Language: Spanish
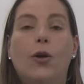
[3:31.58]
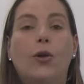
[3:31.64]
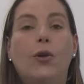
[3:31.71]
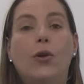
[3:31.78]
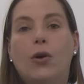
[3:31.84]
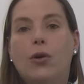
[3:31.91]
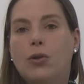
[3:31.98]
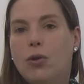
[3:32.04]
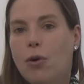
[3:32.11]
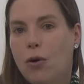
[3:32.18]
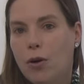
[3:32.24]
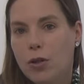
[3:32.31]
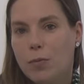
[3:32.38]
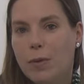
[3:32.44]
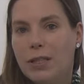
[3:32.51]
No
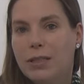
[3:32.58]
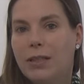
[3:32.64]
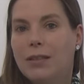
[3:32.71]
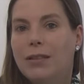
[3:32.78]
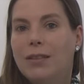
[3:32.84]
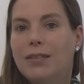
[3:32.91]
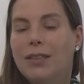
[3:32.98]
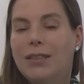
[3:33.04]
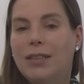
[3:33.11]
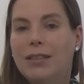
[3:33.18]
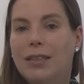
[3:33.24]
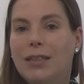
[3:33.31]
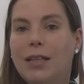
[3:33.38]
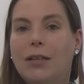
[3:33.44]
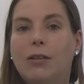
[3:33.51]
todos los pacientes
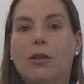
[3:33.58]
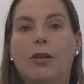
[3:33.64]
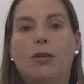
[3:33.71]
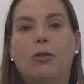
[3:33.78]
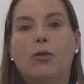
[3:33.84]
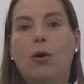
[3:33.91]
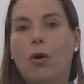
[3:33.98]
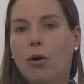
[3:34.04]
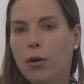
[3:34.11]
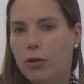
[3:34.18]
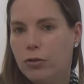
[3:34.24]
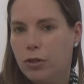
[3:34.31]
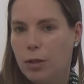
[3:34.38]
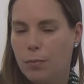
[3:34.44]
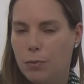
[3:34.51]
necesitan todos
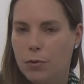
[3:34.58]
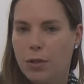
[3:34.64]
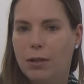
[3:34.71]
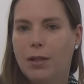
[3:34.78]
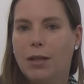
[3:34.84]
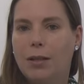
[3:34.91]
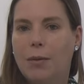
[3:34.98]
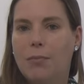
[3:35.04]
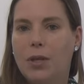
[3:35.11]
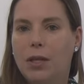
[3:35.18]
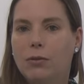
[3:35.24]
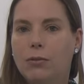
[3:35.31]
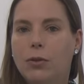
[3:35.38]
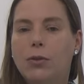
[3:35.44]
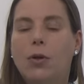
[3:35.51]
los tipos de
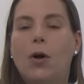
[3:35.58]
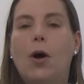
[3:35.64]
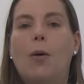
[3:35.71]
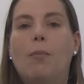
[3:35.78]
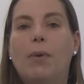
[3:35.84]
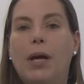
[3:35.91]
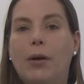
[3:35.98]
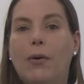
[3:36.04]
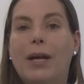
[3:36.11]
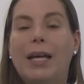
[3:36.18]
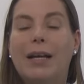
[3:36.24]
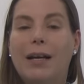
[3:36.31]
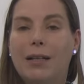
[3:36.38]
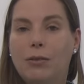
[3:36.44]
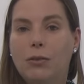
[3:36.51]
tratamiento, pero
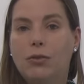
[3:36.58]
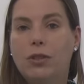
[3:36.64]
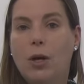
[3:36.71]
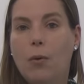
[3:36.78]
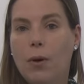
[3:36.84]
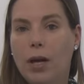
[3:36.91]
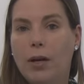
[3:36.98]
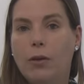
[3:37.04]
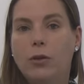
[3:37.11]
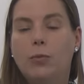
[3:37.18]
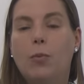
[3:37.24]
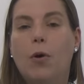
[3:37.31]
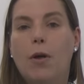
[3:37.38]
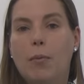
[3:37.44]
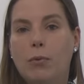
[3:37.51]
en casos severos
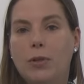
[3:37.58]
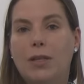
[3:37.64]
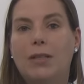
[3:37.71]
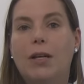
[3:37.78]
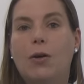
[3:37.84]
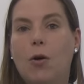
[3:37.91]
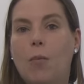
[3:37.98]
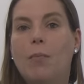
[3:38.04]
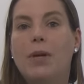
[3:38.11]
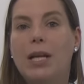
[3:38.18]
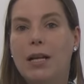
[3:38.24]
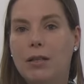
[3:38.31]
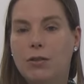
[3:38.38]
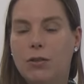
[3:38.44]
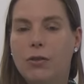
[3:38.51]
podemos hacer
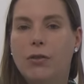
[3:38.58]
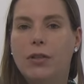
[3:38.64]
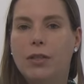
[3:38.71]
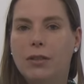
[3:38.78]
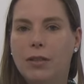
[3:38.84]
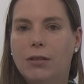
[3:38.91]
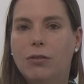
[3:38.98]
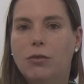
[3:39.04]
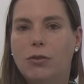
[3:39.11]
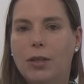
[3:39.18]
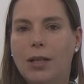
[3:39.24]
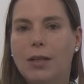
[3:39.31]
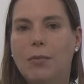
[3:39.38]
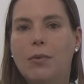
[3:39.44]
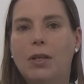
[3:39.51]
combinaciones de estos
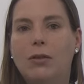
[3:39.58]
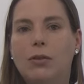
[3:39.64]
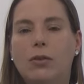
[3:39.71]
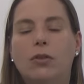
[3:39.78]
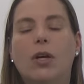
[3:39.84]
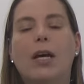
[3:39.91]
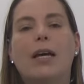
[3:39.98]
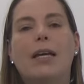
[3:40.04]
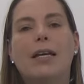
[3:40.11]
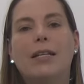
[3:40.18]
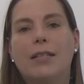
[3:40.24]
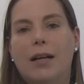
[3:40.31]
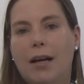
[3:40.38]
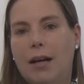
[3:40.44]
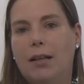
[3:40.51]
tratamientos
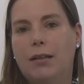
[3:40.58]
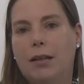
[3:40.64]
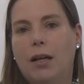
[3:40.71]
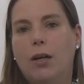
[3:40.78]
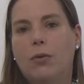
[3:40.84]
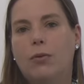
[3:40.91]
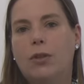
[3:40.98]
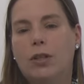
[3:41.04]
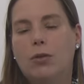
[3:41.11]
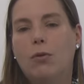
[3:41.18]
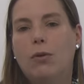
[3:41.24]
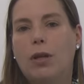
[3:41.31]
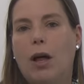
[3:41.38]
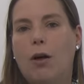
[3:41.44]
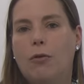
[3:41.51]
y llegar a tener un
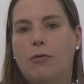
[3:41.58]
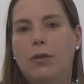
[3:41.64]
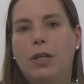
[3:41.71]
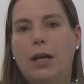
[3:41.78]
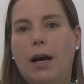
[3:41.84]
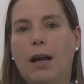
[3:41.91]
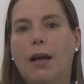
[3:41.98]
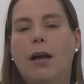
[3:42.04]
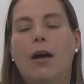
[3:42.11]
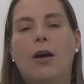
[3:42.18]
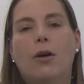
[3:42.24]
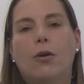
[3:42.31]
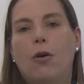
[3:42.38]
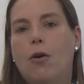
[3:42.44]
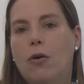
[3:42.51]
resultado final
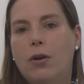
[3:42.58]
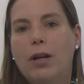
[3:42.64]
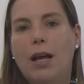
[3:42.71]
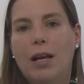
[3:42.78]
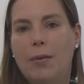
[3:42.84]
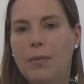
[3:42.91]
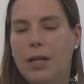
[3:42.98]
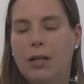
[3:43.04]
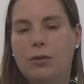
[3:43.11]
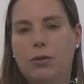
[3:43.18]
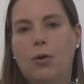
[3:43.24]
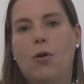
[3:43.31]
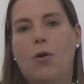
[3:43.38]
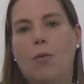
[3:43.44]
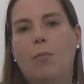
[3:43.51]
con
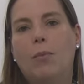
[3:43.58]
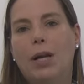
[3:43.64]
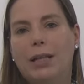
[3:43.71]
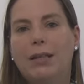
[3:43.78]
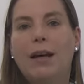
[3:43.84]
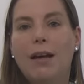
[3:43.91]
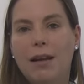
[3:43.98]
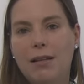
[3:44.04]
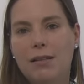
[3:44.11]
eliminación completa de